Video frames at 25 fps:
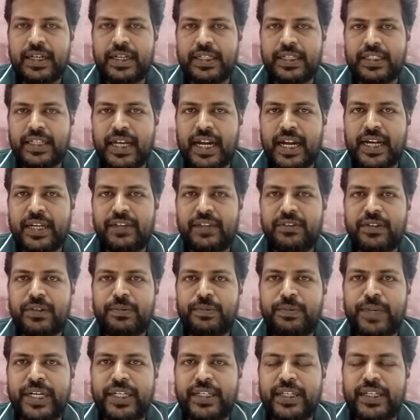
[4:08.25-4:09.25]
இது
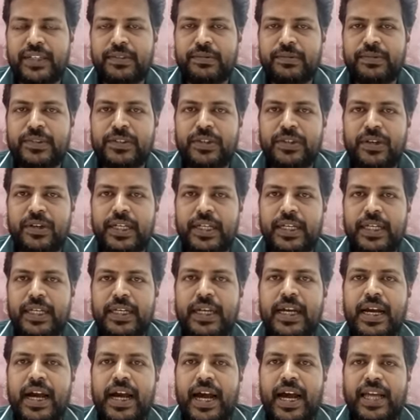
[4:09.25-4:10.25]
அனைவரும் படிக்கணும்னு சொல்லி
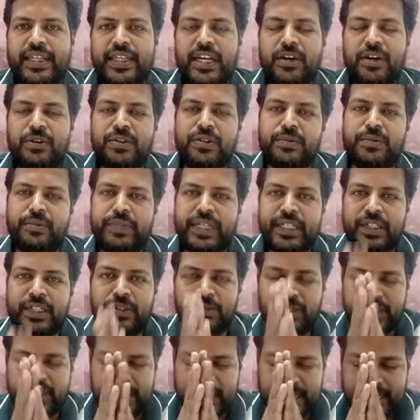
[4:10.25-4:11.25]
ஐயாவுக்கும்
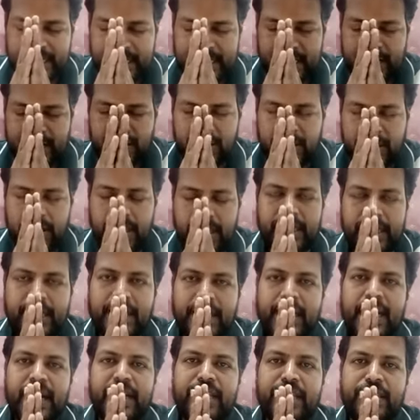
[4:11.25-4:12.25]
மீண்டும் ஒரு நன்றியை
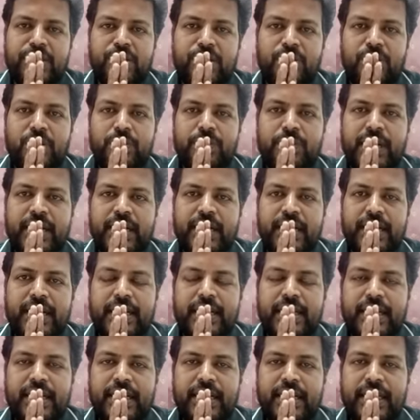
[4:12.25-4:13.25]
சொல்லிக்கிறேன் அனைத்து
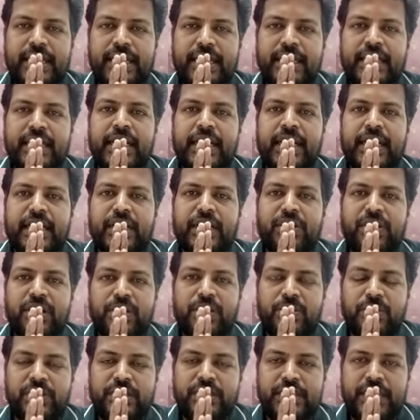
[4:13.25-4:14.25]
குருமார்களுக்கும் நன்றி என்னுடைய
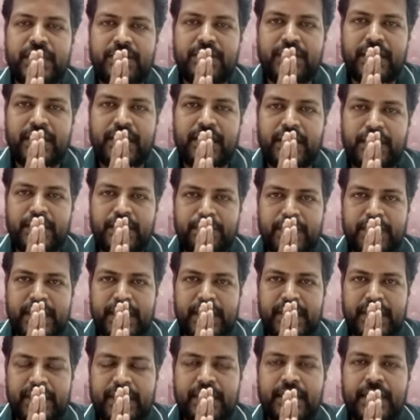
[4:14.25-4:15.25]
கோச் அவர்களுக்கும்
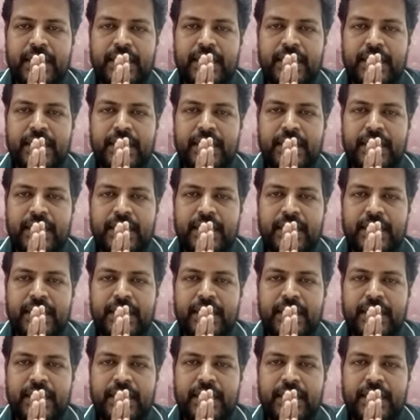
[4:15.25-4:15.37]
நன்றி